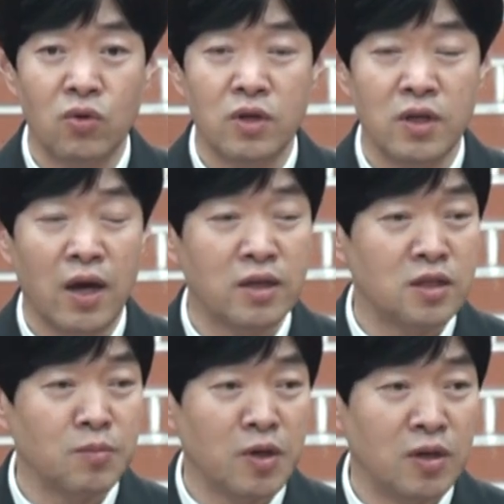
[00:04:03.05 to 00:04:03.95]
오늘 이
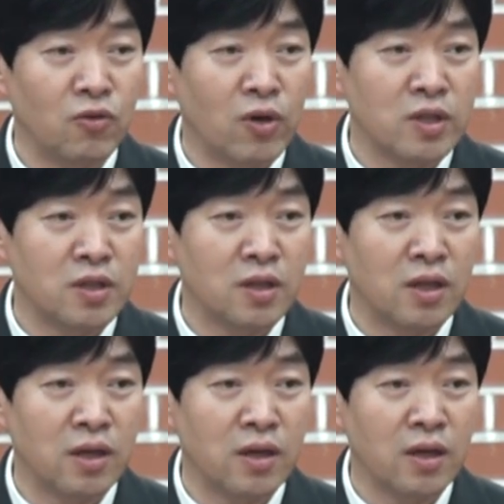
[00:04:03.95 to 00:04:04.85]
아침에 기도하실
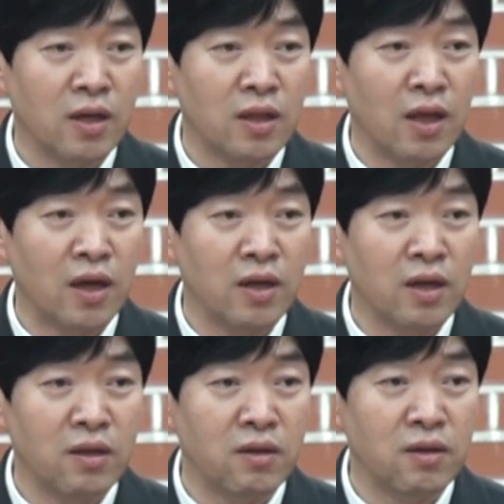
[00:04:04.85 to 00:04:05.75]
때 내
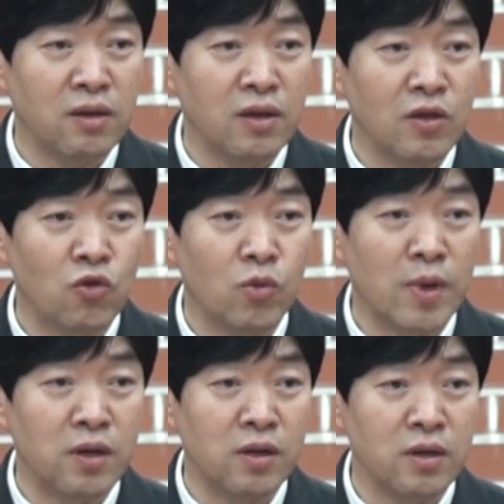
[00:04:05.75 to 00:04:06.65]
안에 있는 이
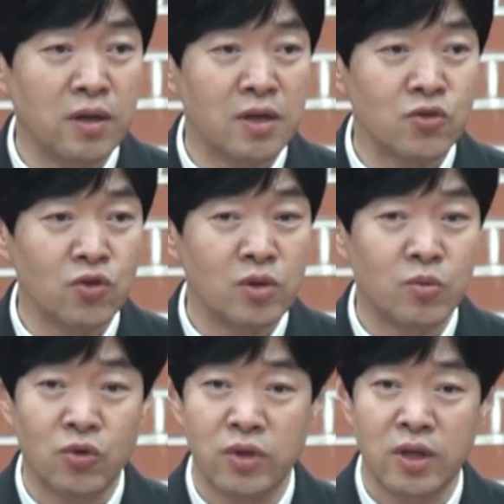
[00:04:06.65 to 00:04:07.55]
교만을 예수
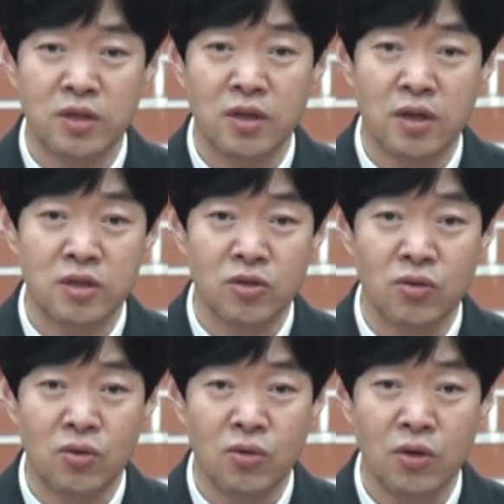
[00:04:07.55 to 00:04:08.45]
이름으로
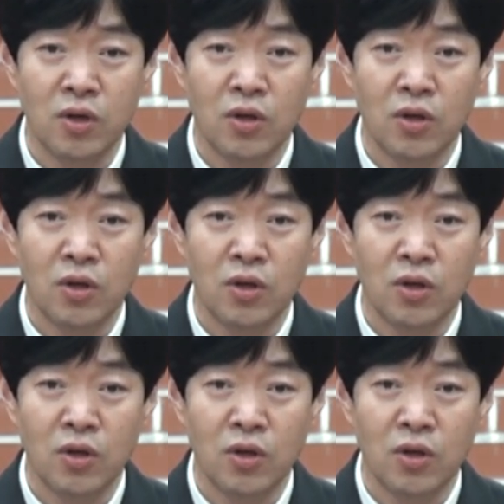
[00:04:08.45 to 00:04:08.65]
대적하시고